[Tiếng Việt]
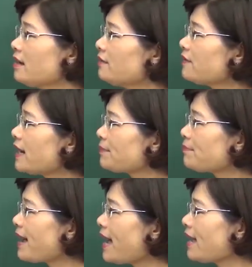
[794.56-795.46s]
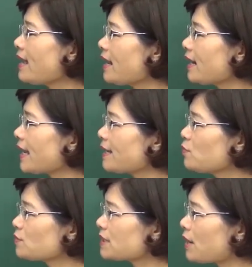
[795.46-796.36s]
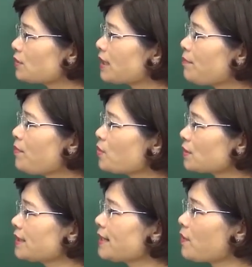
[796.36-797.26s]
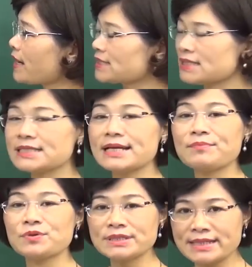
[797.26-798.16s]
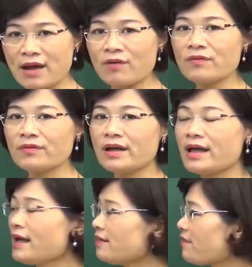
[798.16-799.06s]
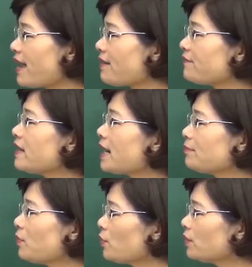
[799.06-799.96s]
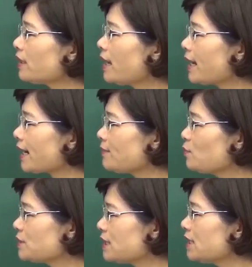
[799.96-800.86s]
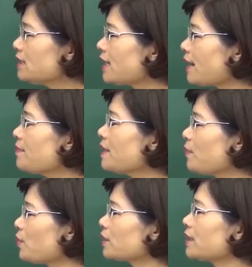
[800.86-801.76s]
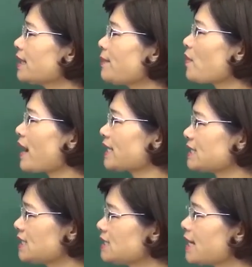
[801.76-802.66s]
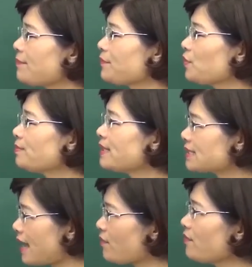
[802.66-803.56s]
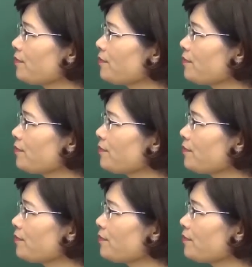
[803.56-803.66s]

Phương án 3, ngày mùng 6 tháng 1 năm 1946 và phương án 4, ngày mùng 9 tháng 11 năm 1946.